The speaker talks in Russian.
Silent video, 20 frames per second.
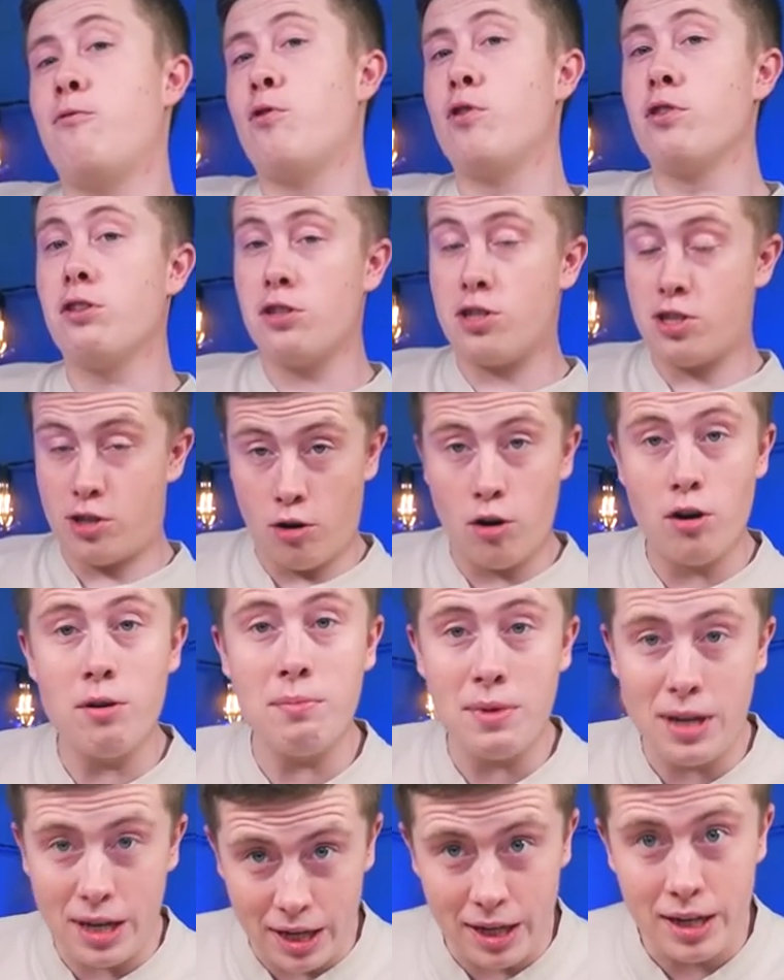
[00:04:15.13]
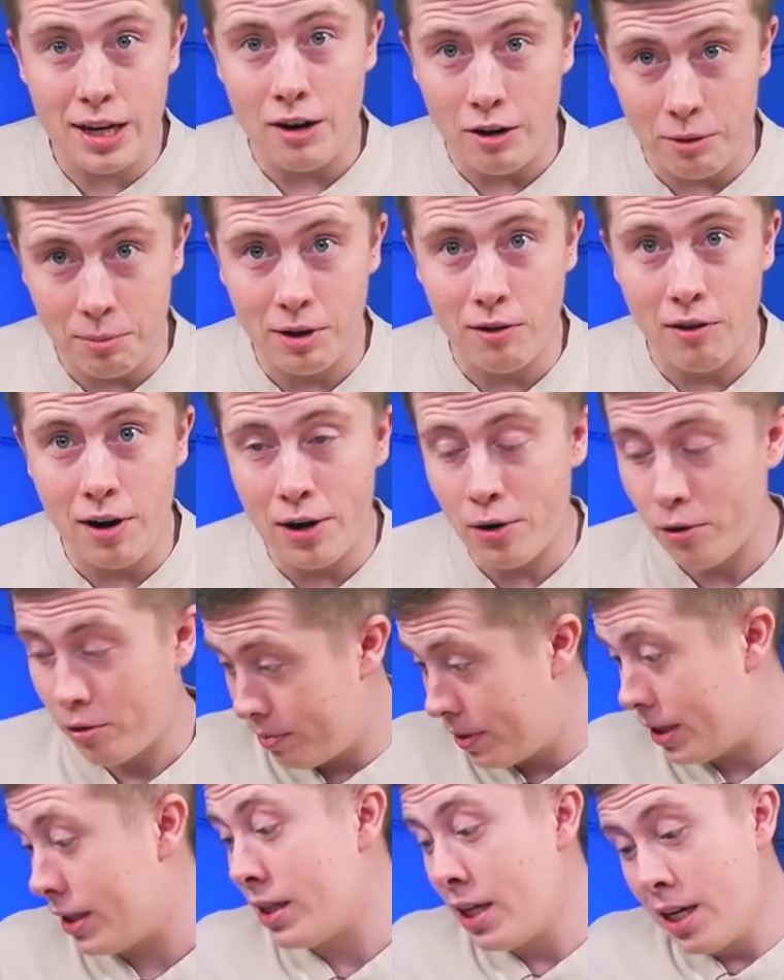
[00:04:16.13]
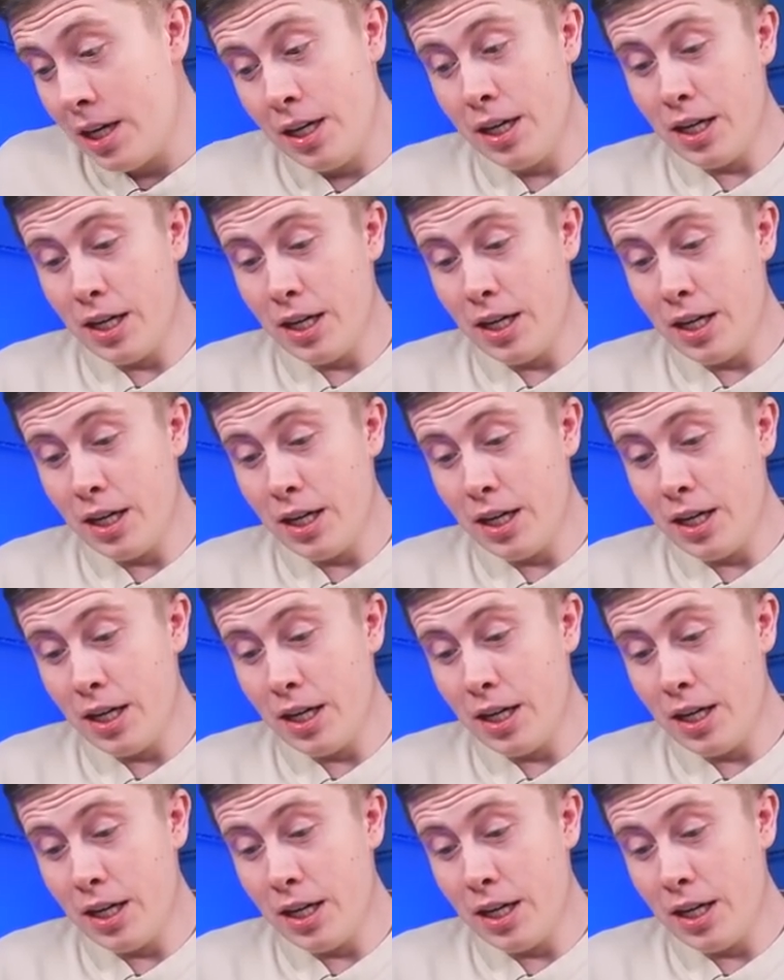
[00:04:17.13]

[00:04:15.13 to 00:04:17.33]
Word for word: фоне Xiaomi, я вам говорю, блядь.